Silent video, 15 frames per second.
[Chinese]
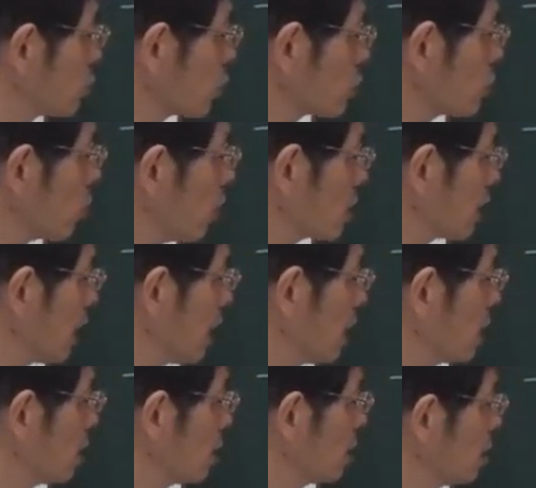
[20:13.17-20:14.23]
所说的。
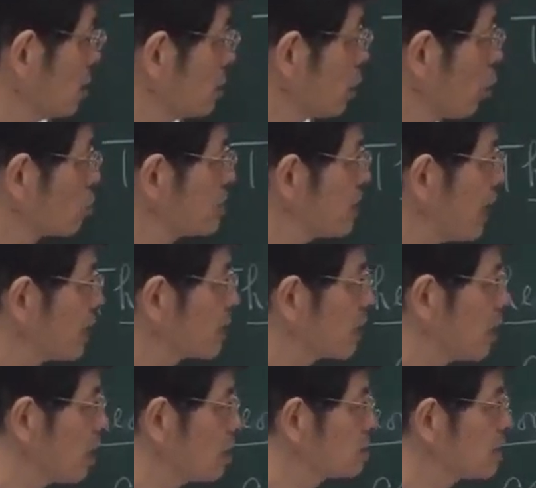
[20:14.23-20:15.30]
有限
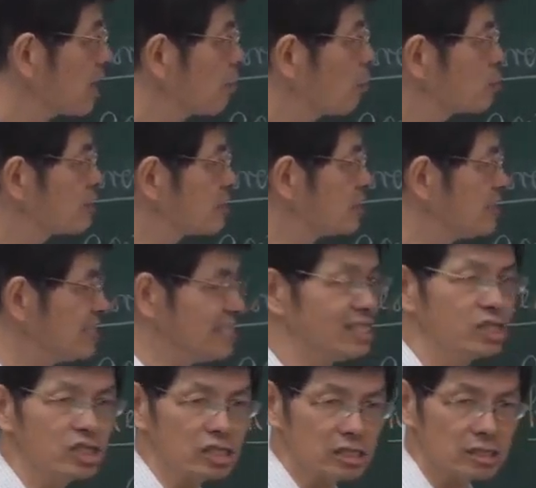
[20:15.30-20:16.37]
个，这个不是极
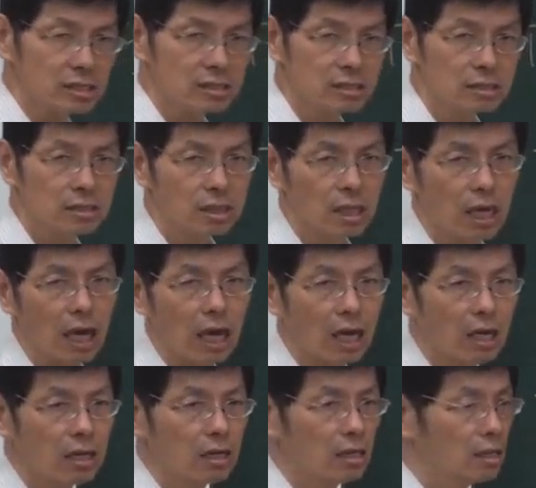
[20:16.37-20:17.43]
致，啊，
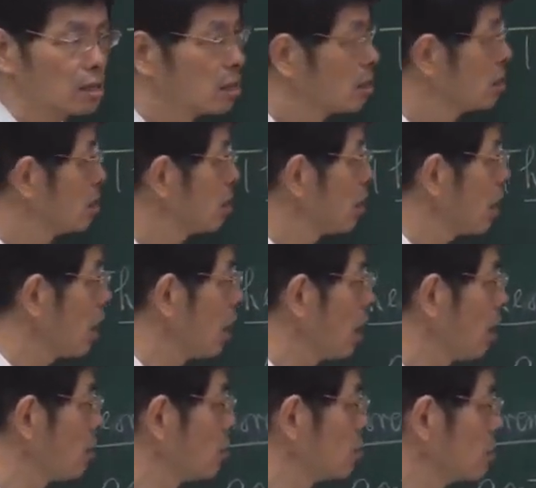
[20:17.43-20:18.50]

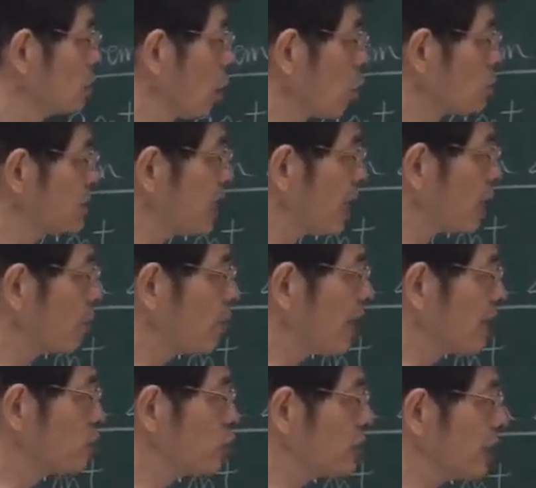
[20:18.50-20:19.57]
呃，有限个不
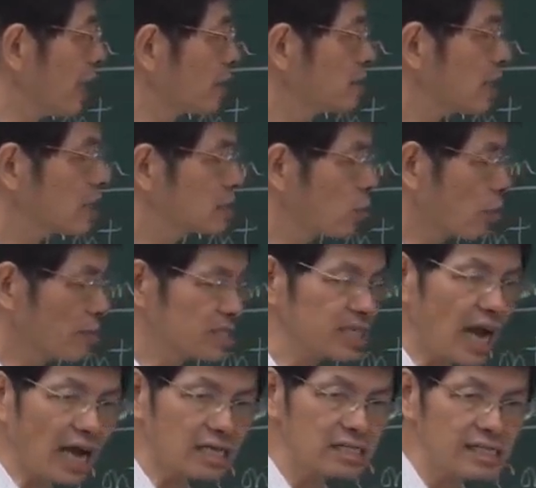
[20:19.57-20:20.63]
连续点，这个是我们
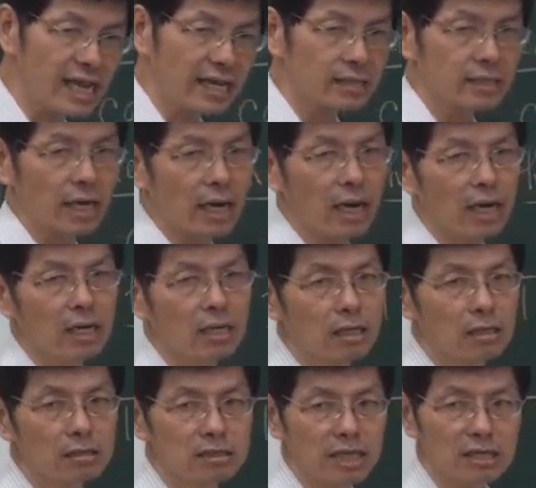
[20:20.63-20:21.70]
常见的
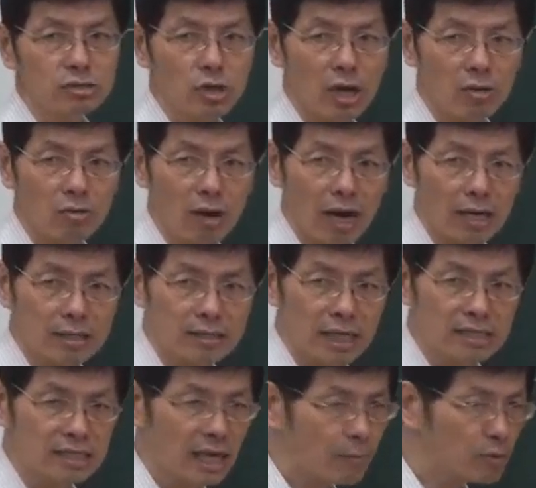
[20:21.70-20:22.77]
这个状况，
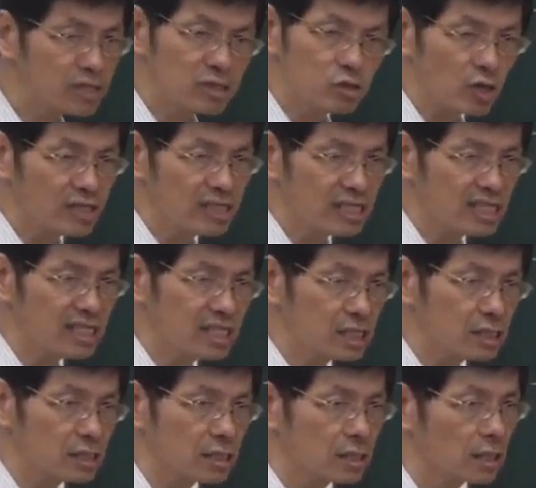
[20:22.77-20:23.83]
但是它不是最极
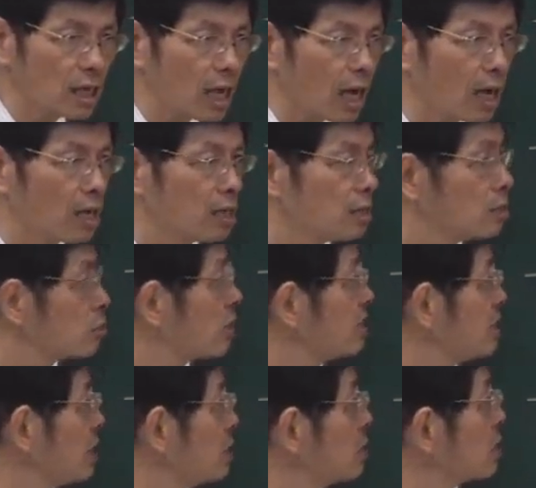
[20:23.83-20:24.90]
致啊。最
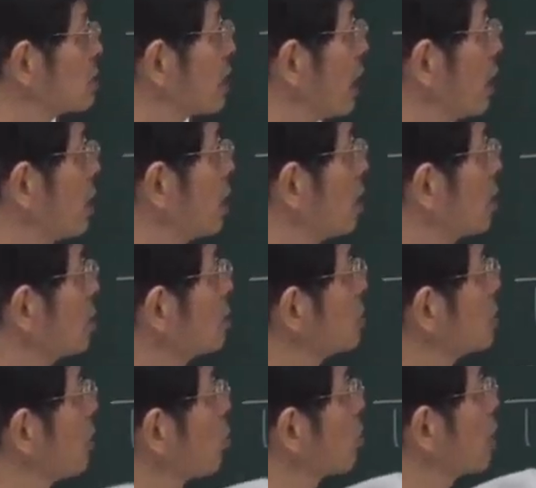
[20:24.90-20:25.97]
极致的
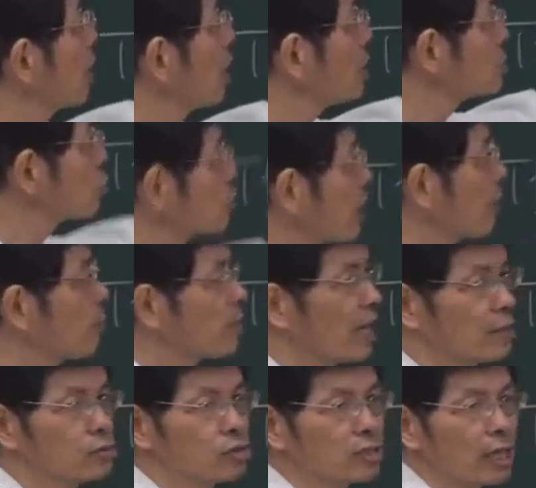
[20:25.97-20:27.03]
有可数点不
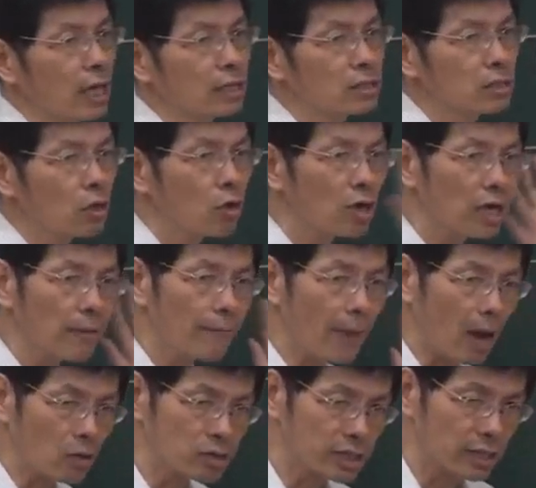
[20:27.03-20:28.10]
连续的，都可以
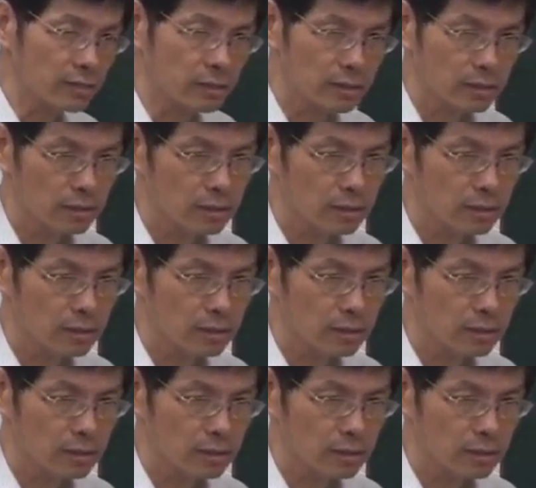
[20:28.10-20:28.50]
保证，